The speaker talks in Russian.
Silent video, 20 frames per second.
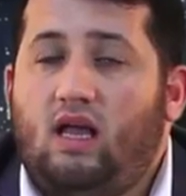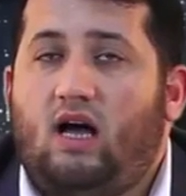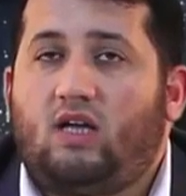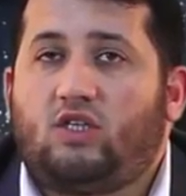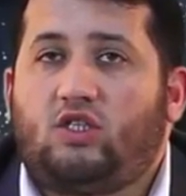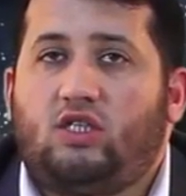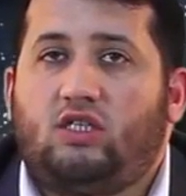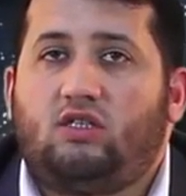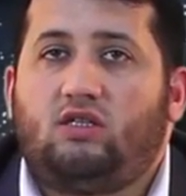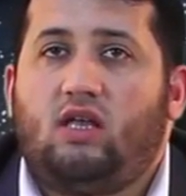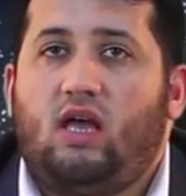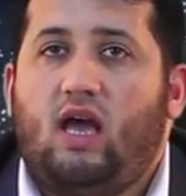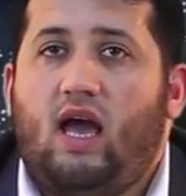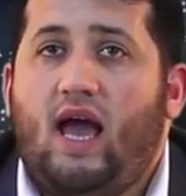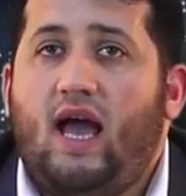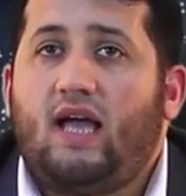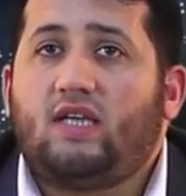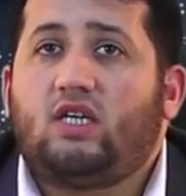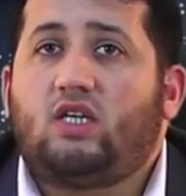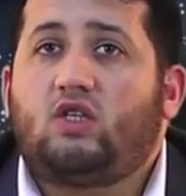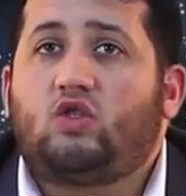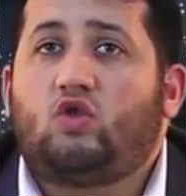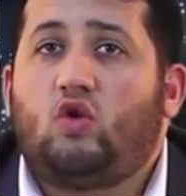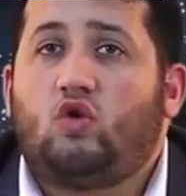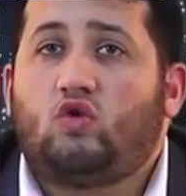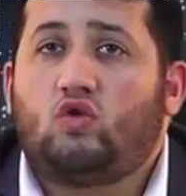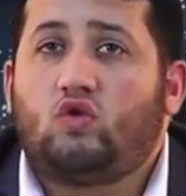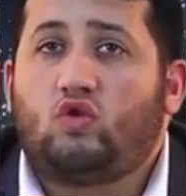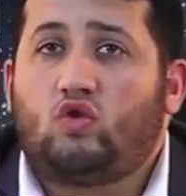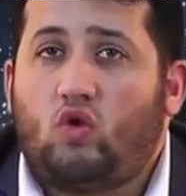Но вот, только
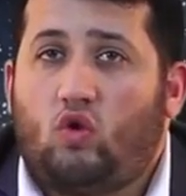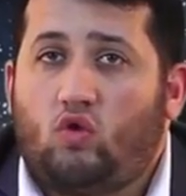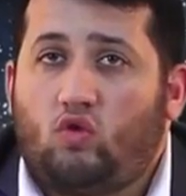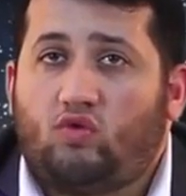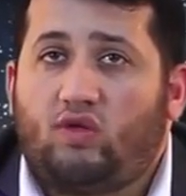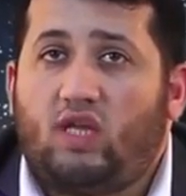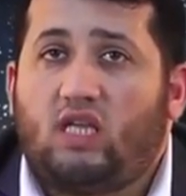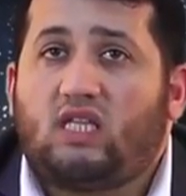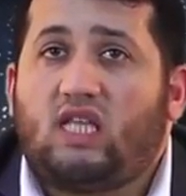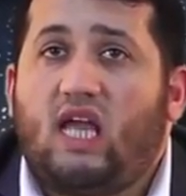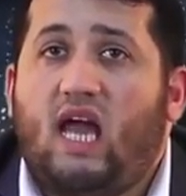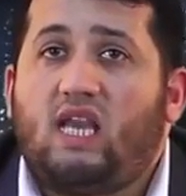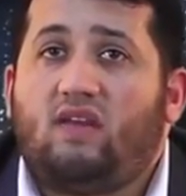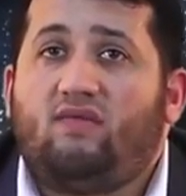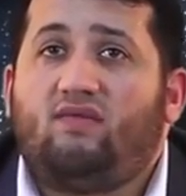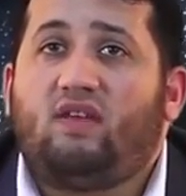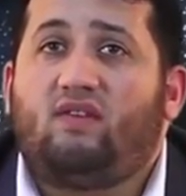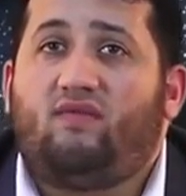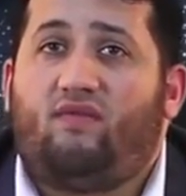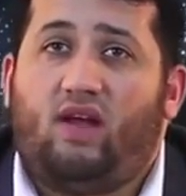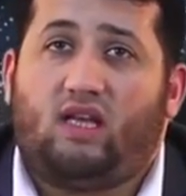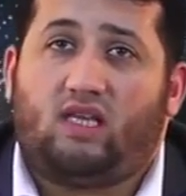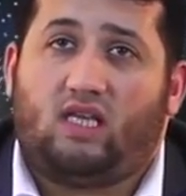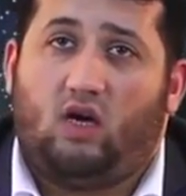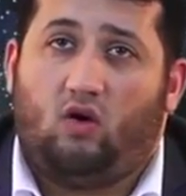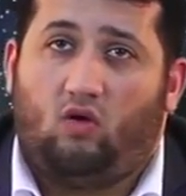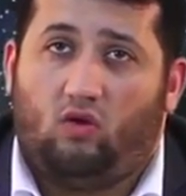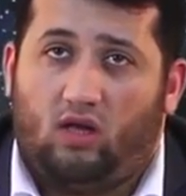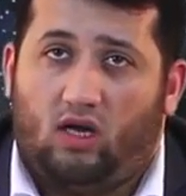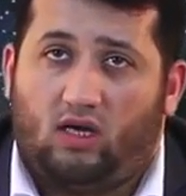если на конце слова
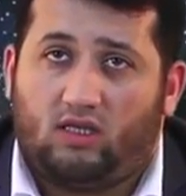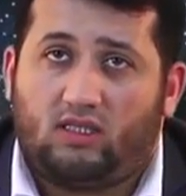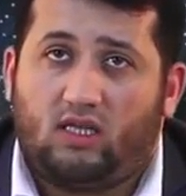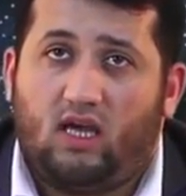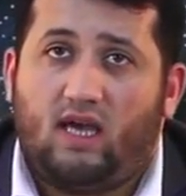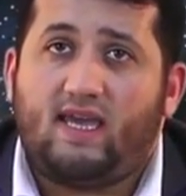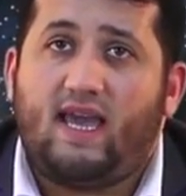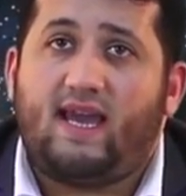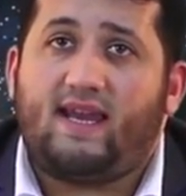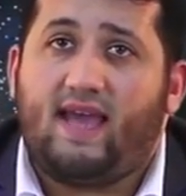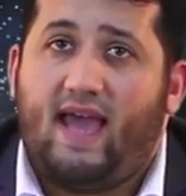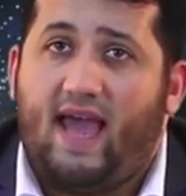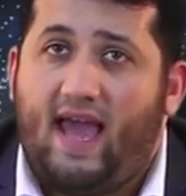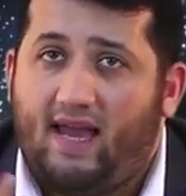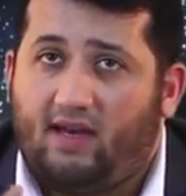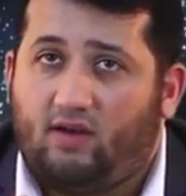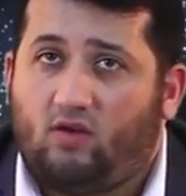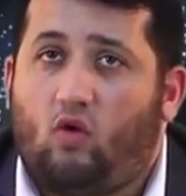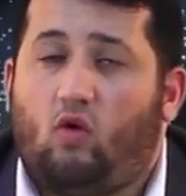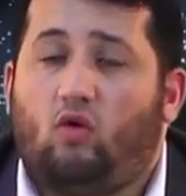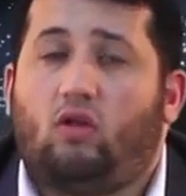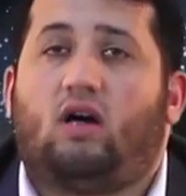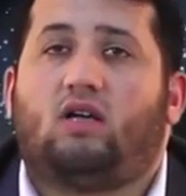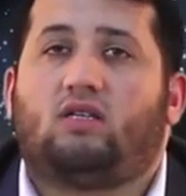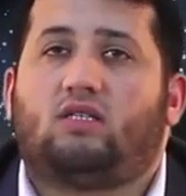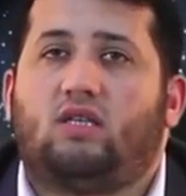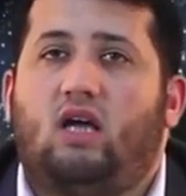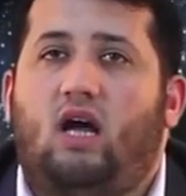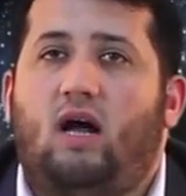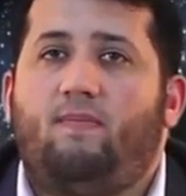будет стоять танвин
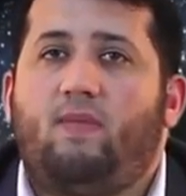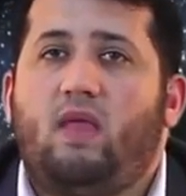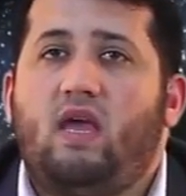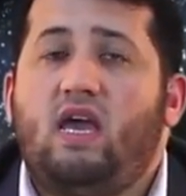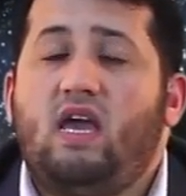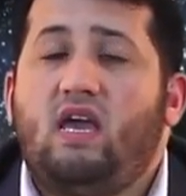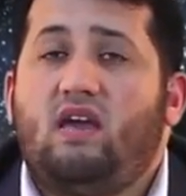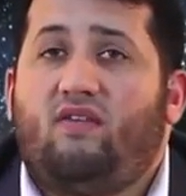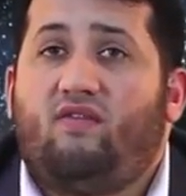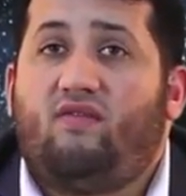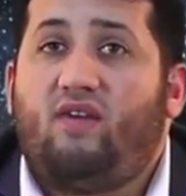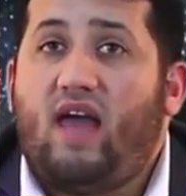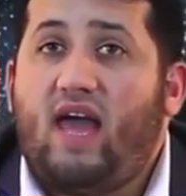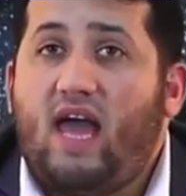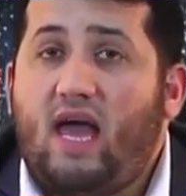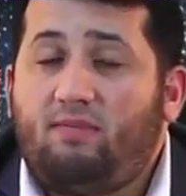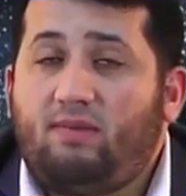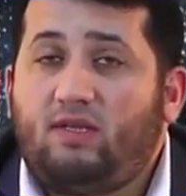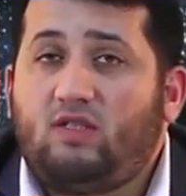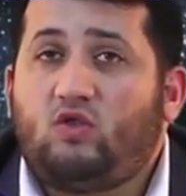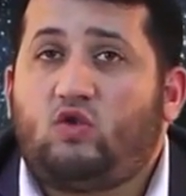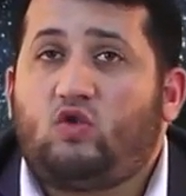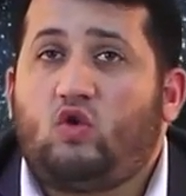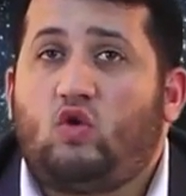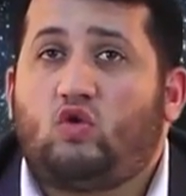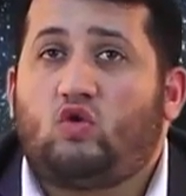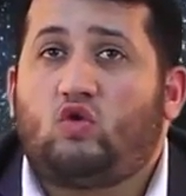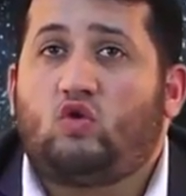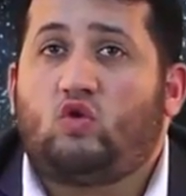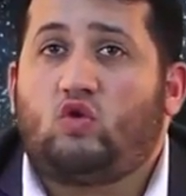фатха, и в этом же
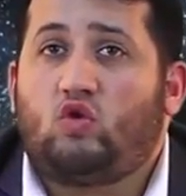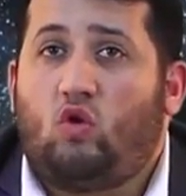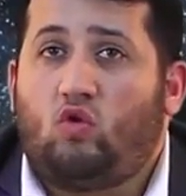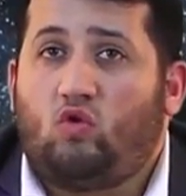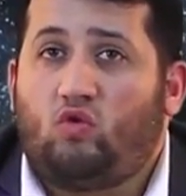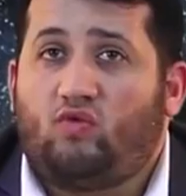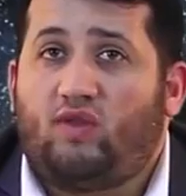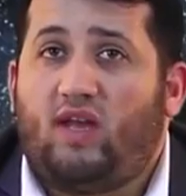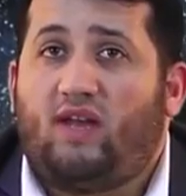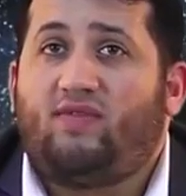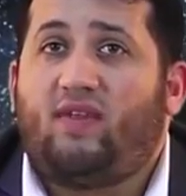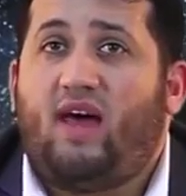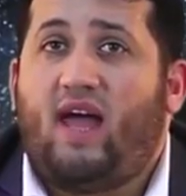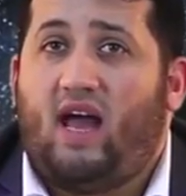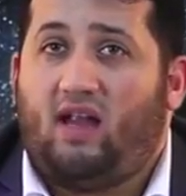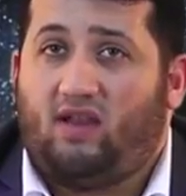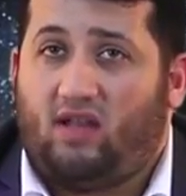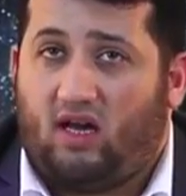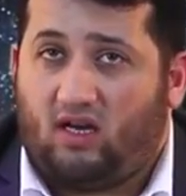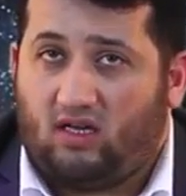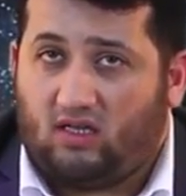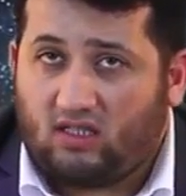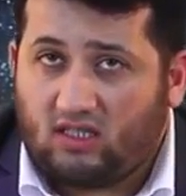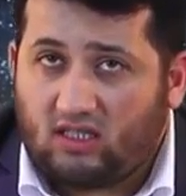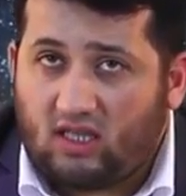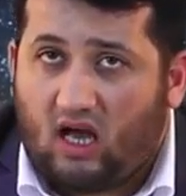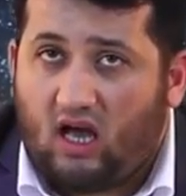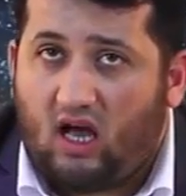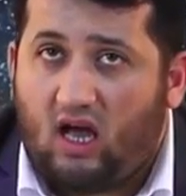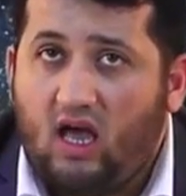слове происходит
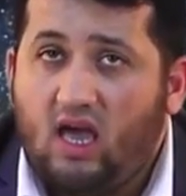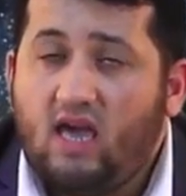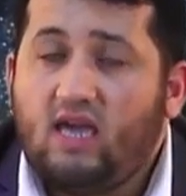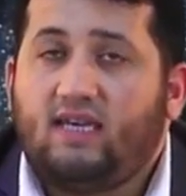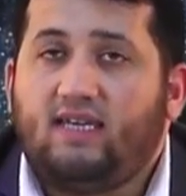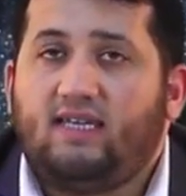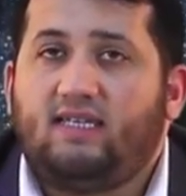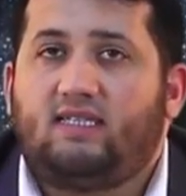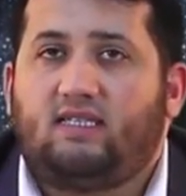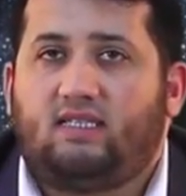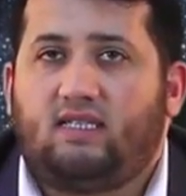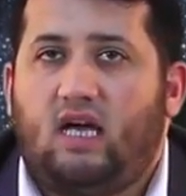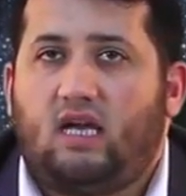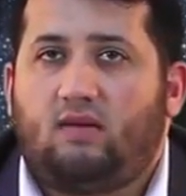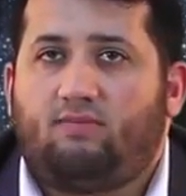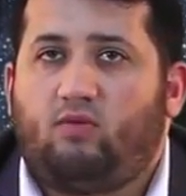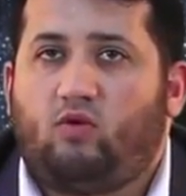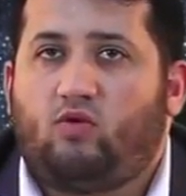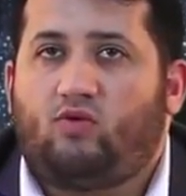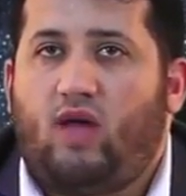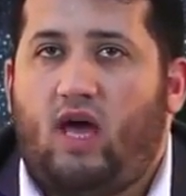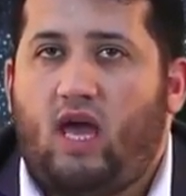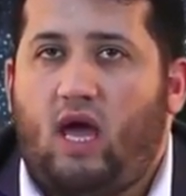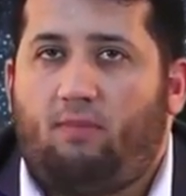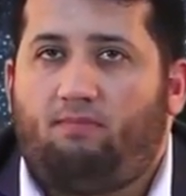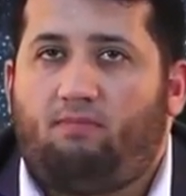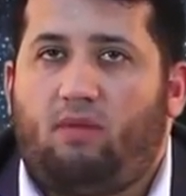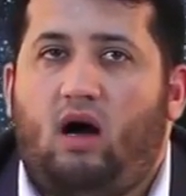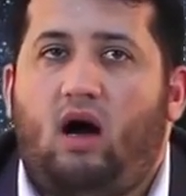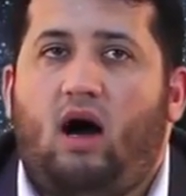остановка, то в этом
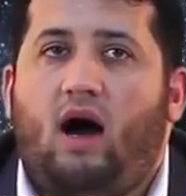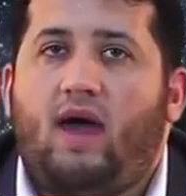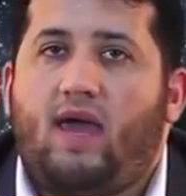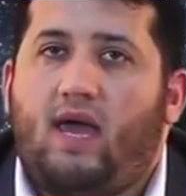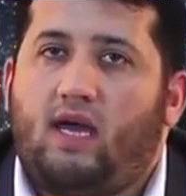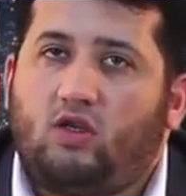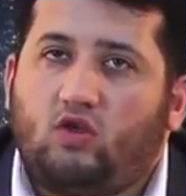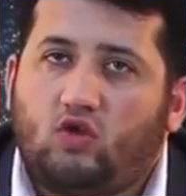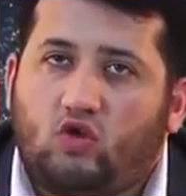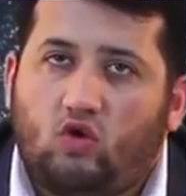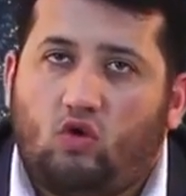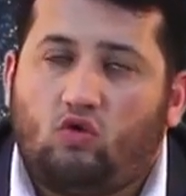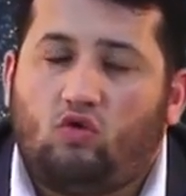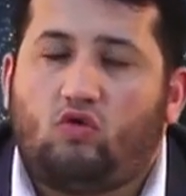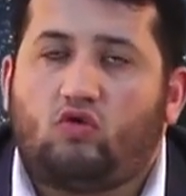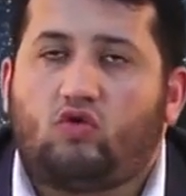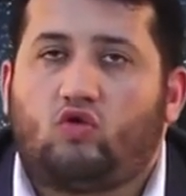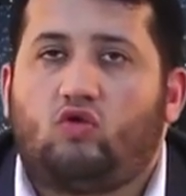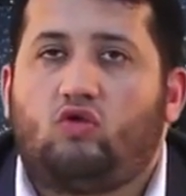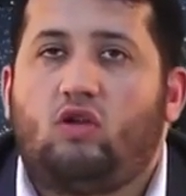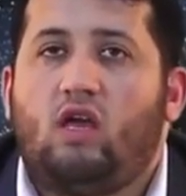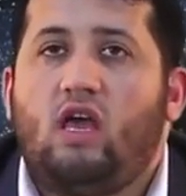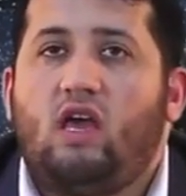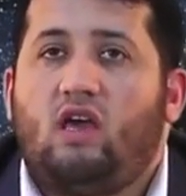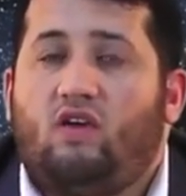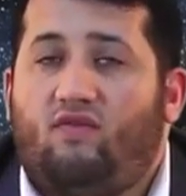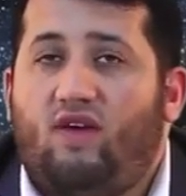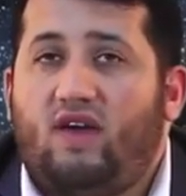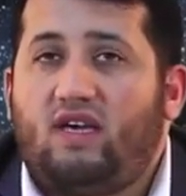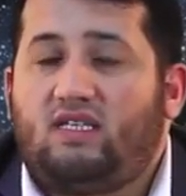случае танвин фатха
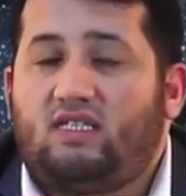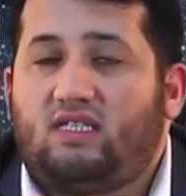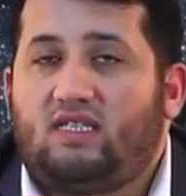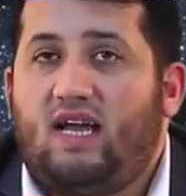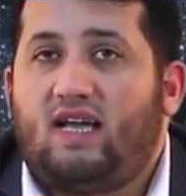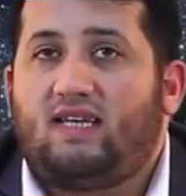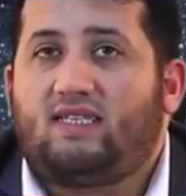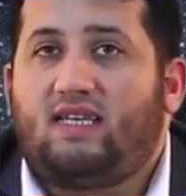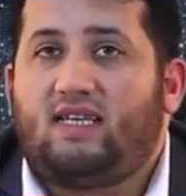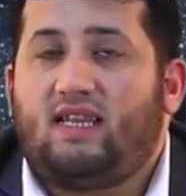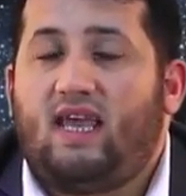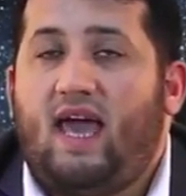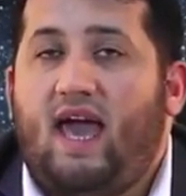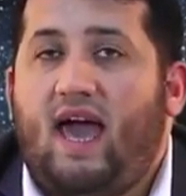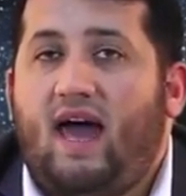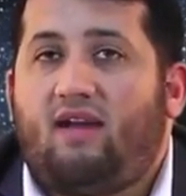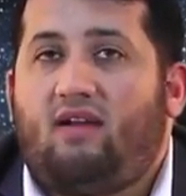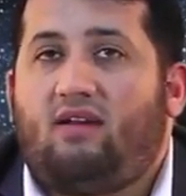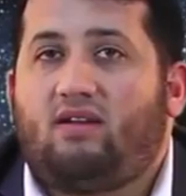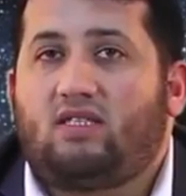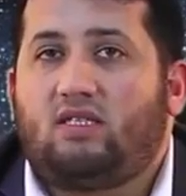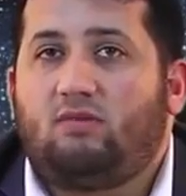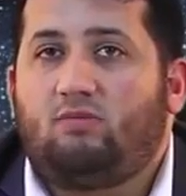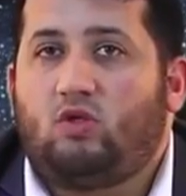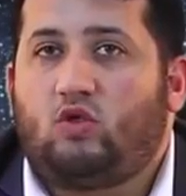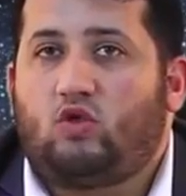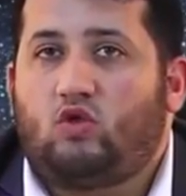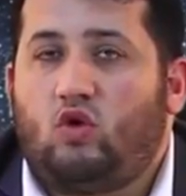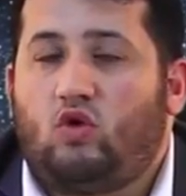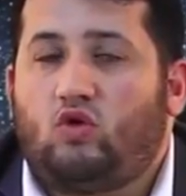заменяется удлинением
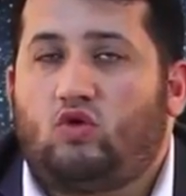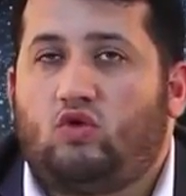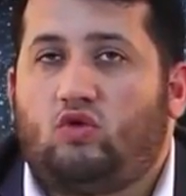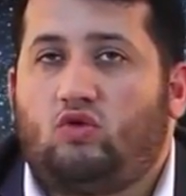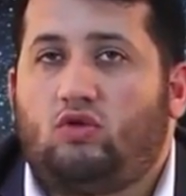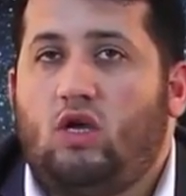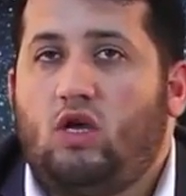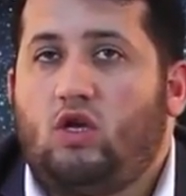мед